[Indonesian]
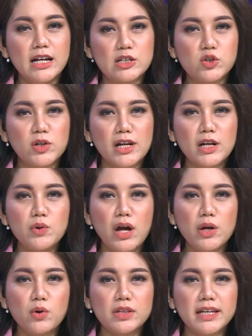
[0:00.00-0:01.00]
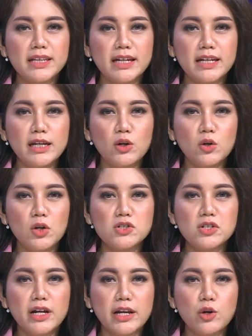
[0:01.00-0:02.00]
Saudara dua anggota TNI lolos
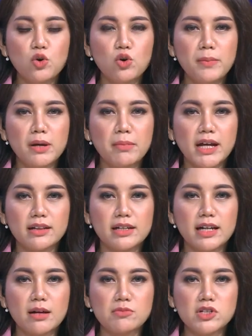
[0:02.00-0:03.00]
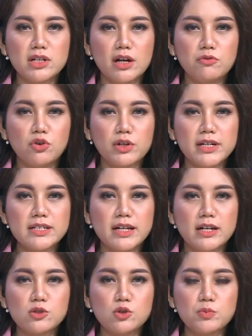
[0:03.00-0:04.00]
dari hukuman mati dalam sidang vonis
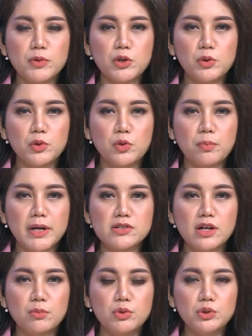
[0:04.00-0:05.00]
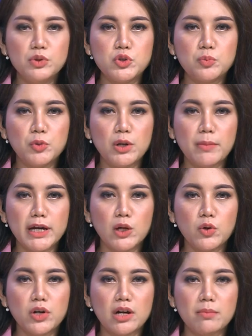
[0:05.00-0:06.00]
kasus penyelundupan sabu 75
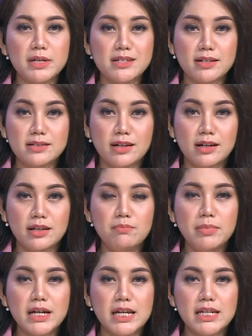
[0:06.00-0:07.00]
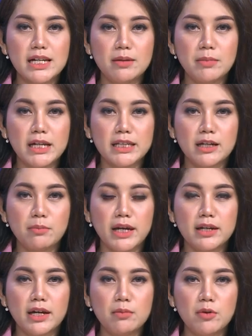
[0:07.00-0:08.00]
kg majelis hakim pengadilan militer
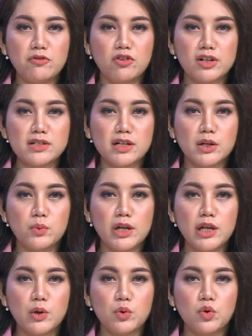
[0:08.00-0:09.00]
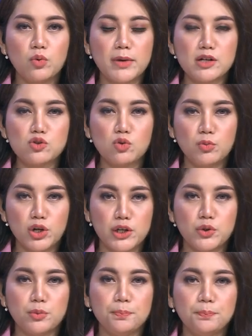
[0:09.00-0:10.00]
Medan memvonis keduanya hukuman seumur
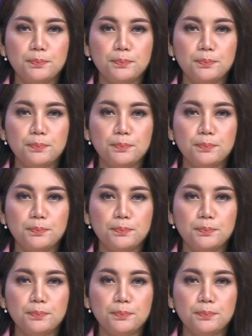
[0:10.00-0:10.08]
hidup.